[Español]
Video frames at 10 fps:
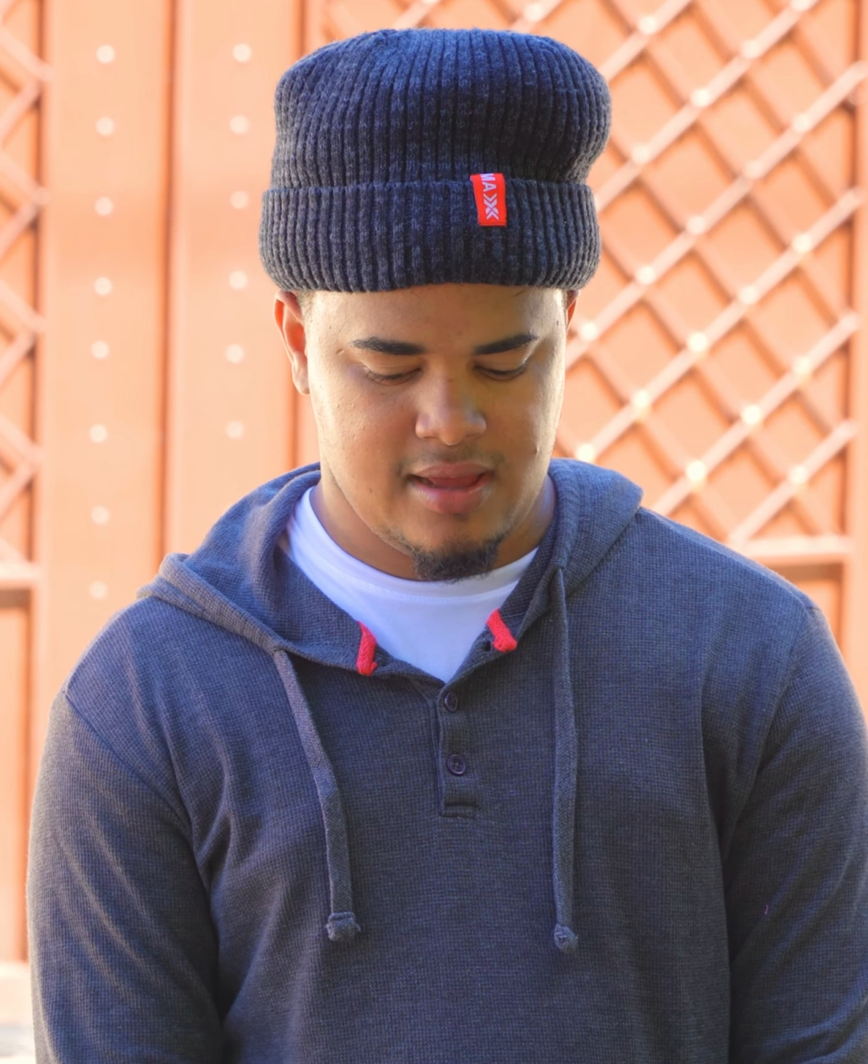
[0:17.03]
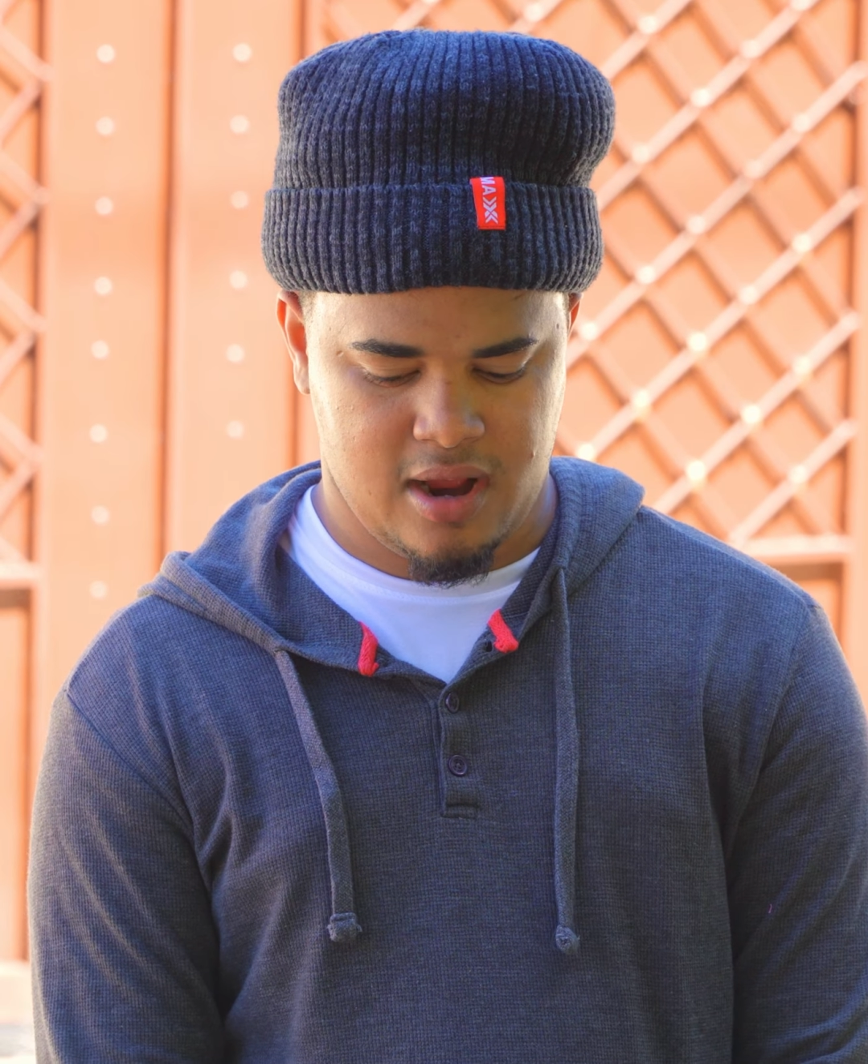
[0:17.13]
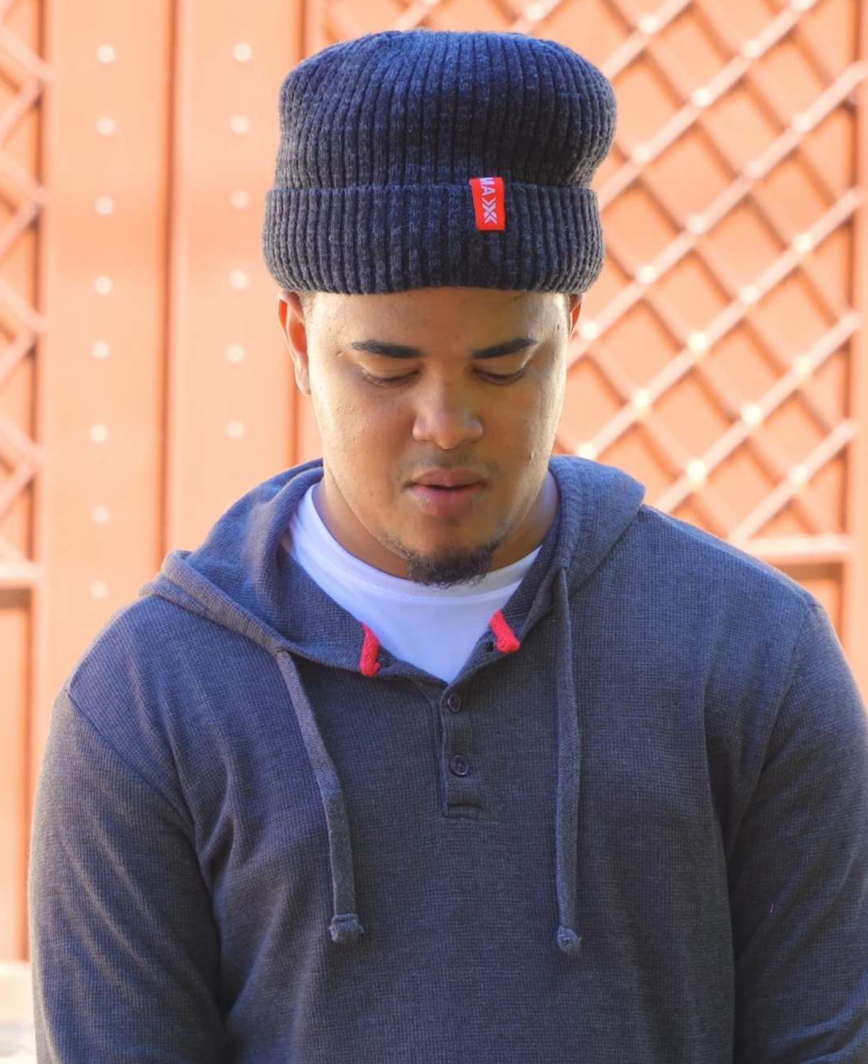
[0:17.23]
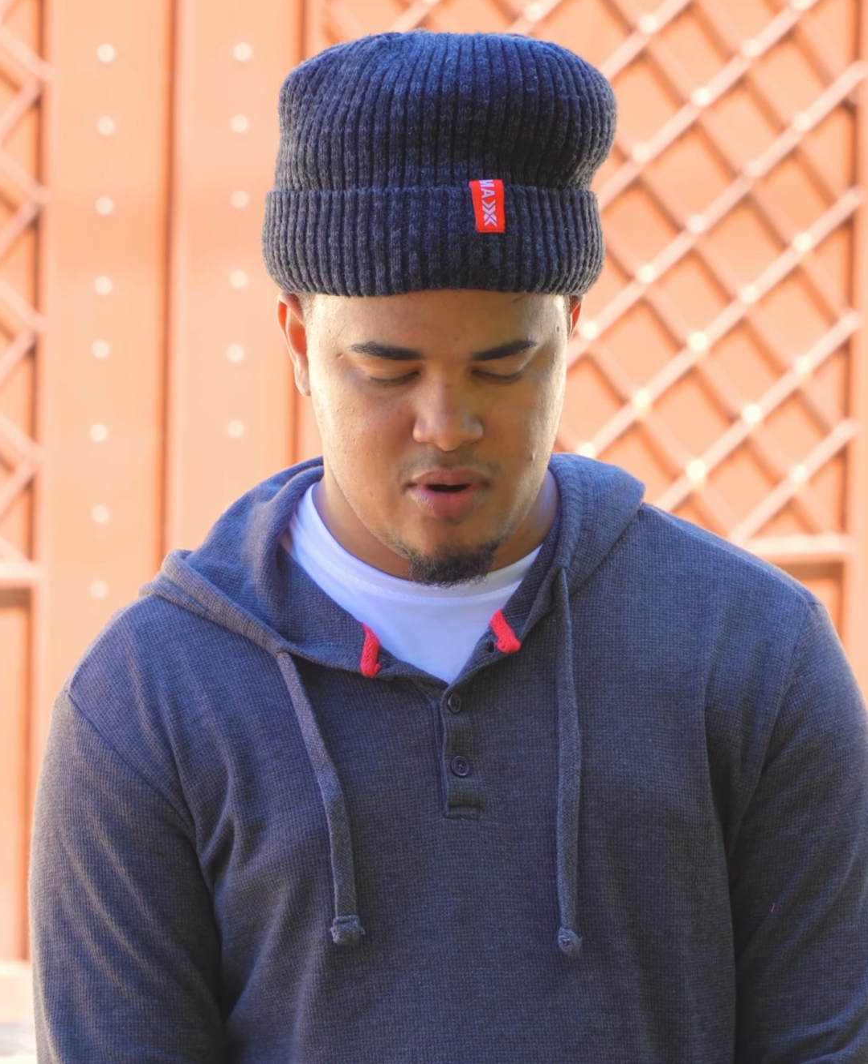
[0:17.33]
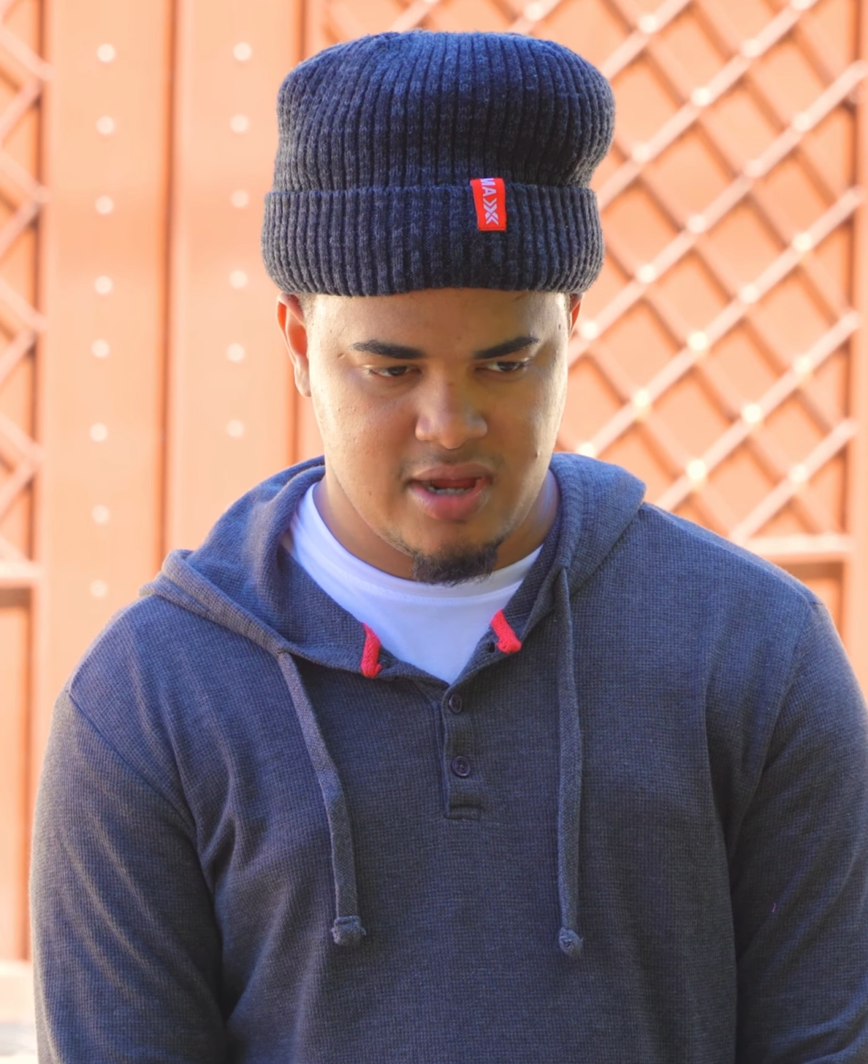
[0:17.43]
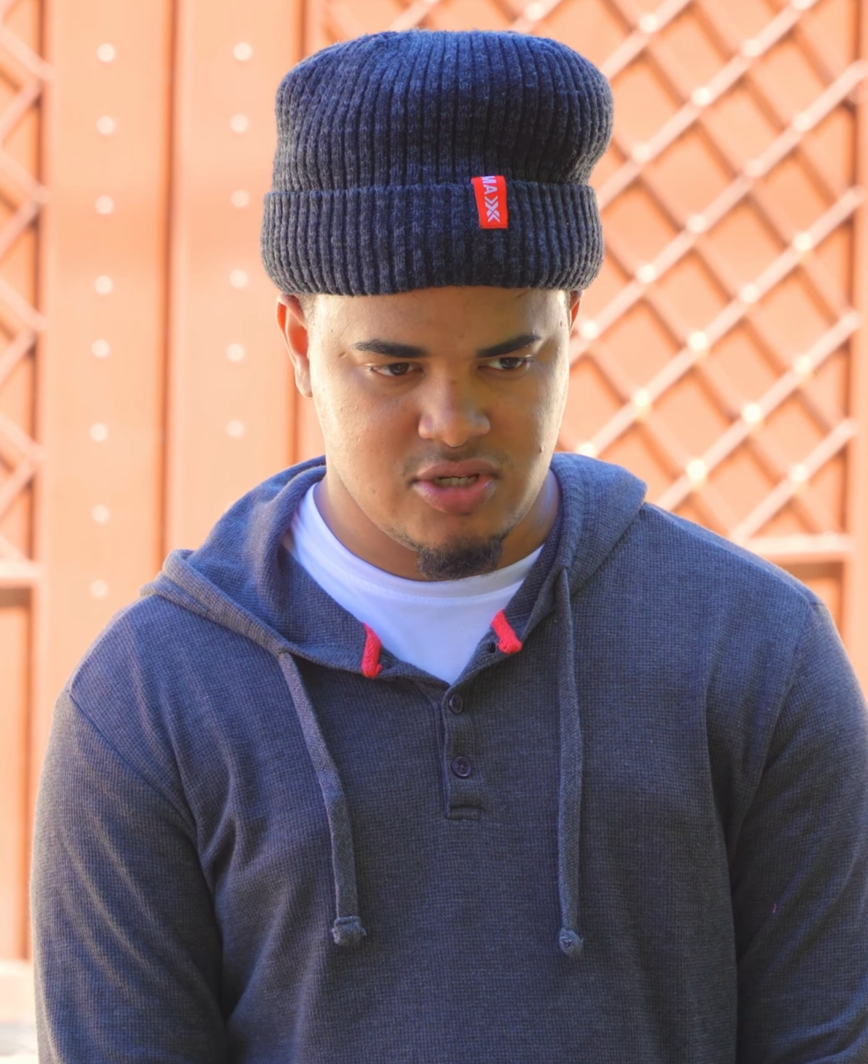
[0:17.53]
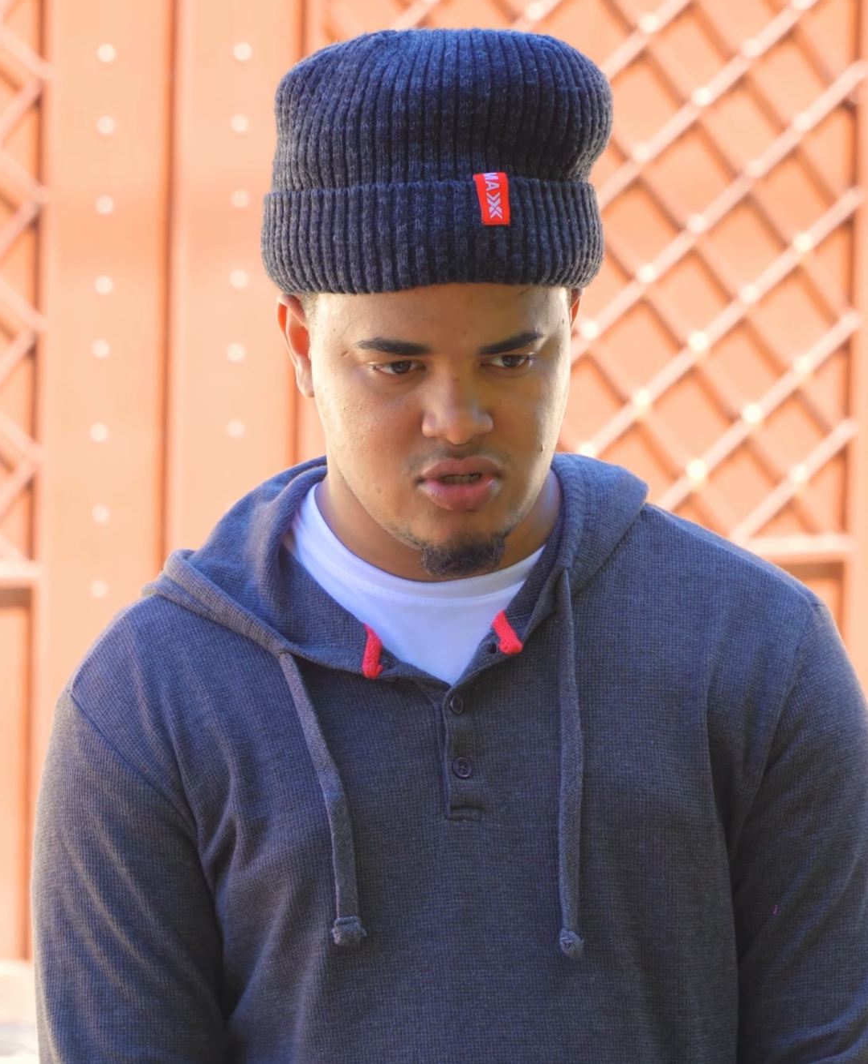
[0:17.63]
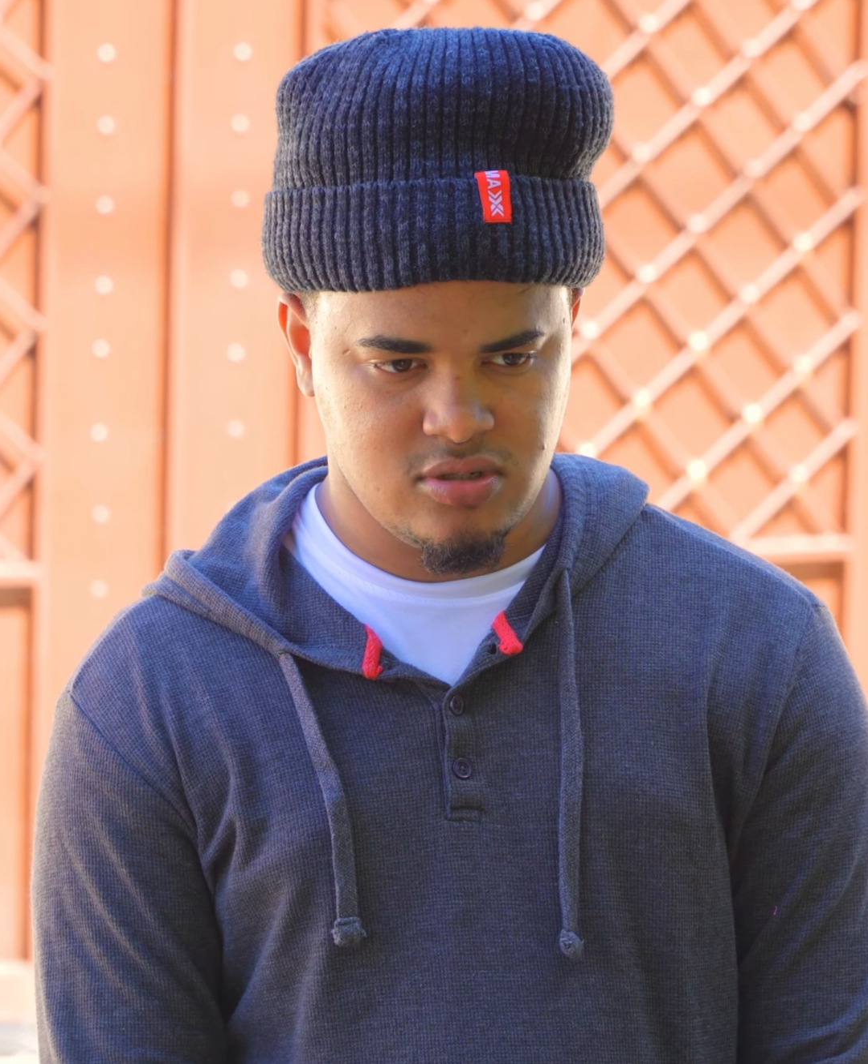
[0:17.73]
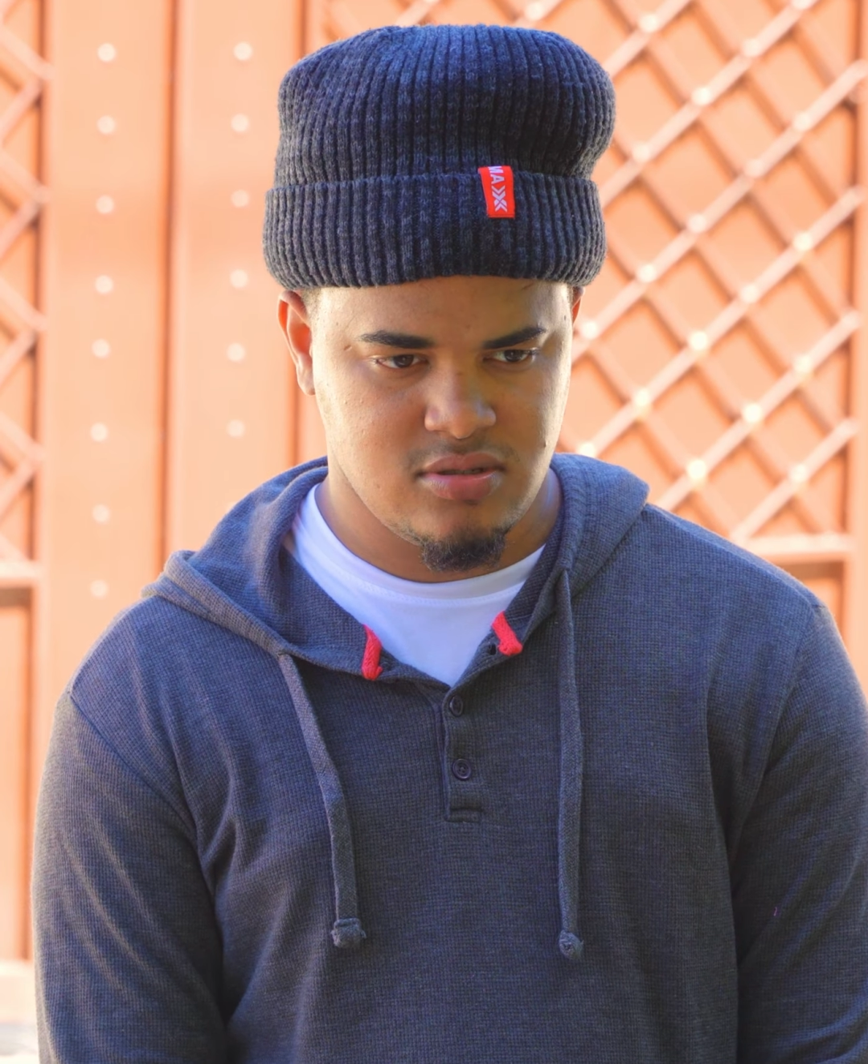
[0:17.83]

¿Ah, cómo que son?